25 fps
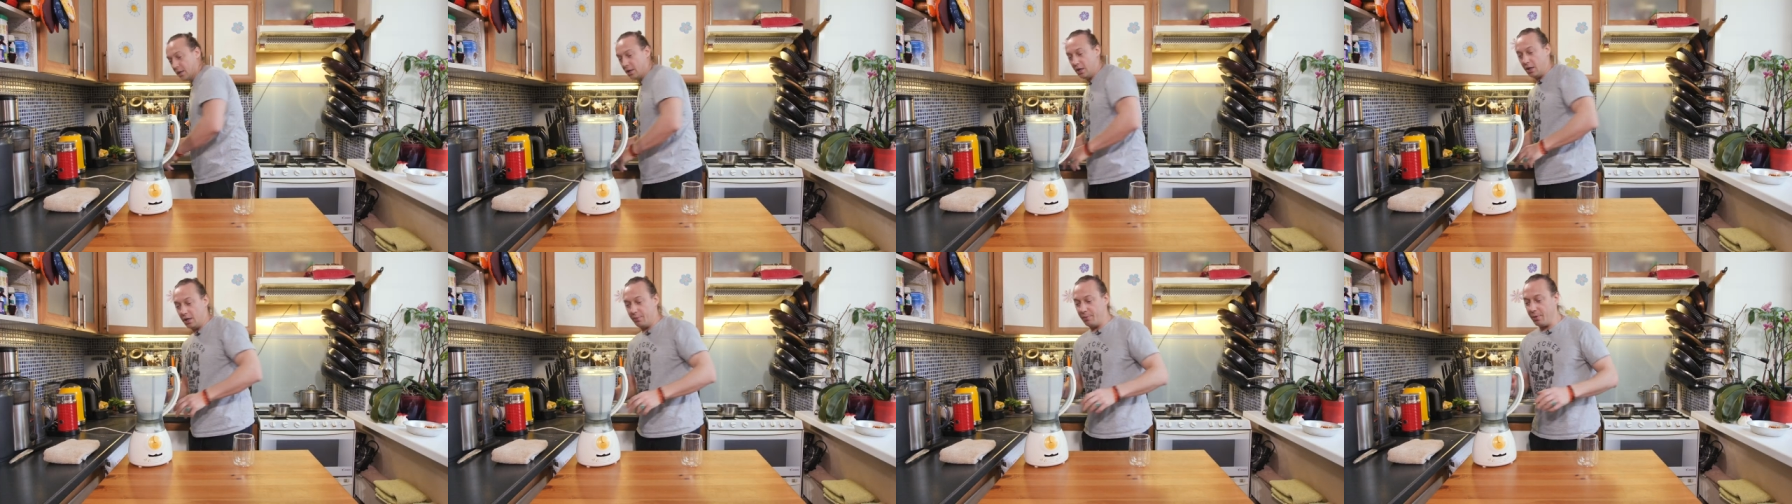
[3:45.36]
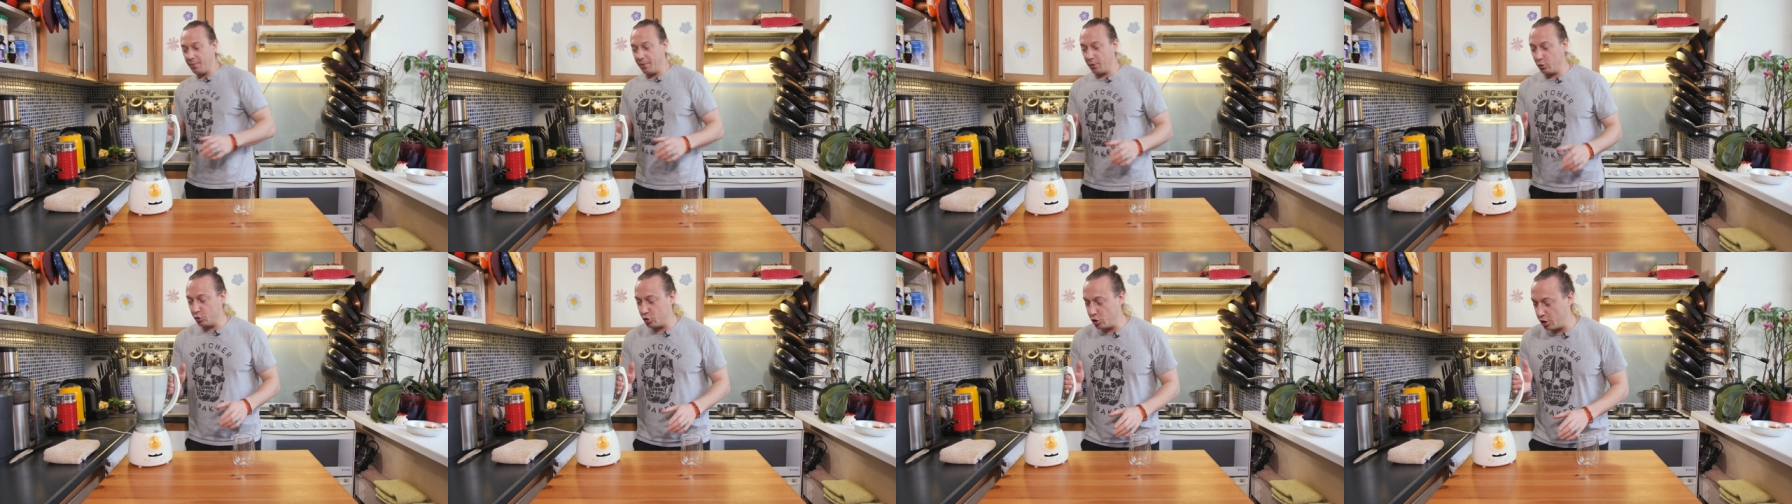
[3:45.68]
и мы
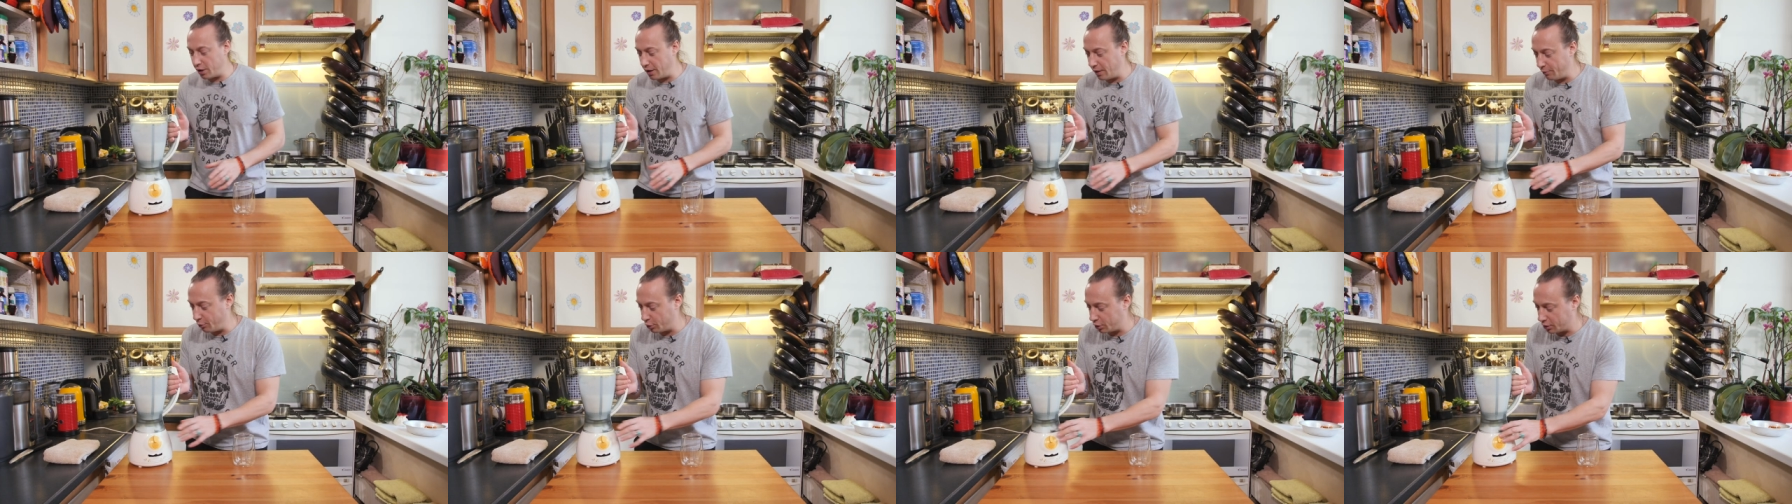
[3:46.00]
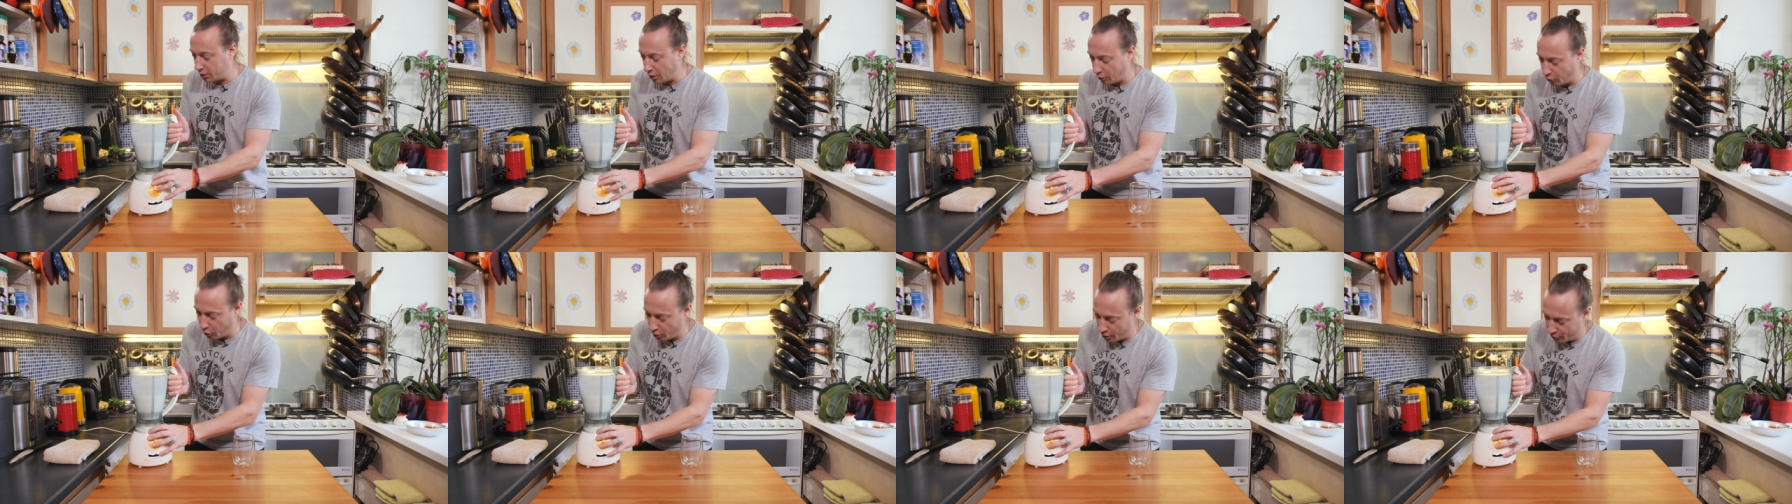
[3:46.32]
получили вот
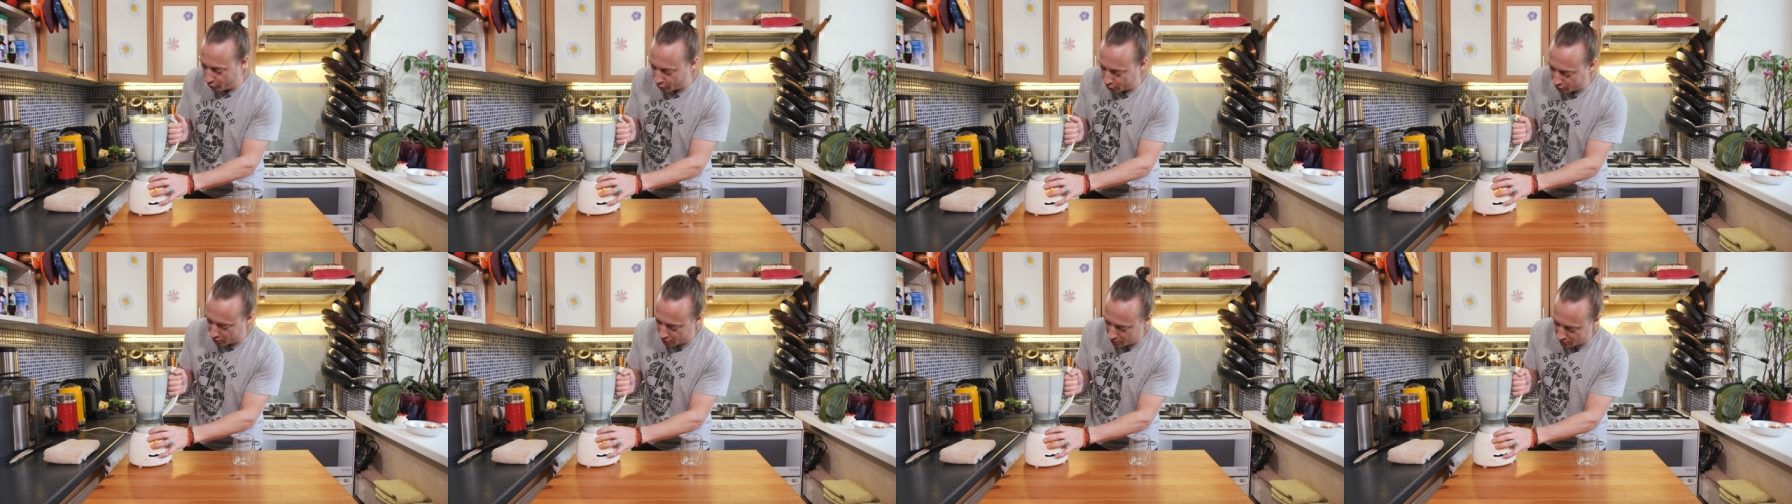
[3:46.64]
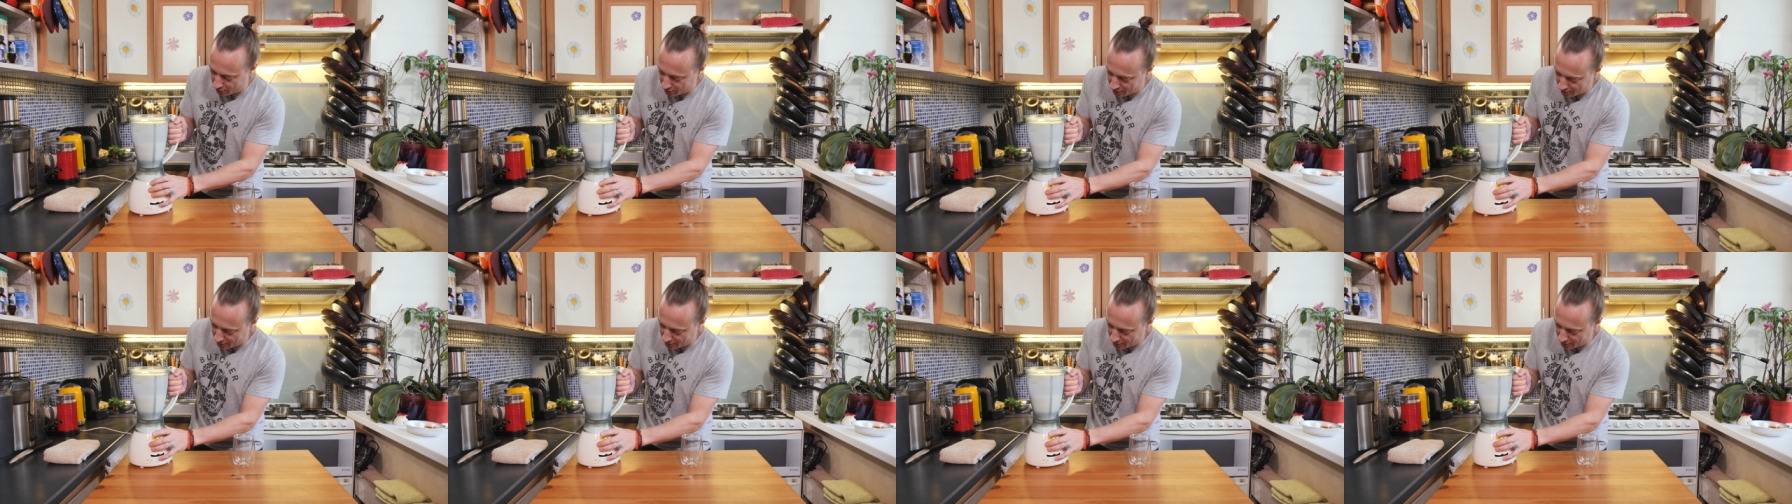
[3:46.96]
такой вот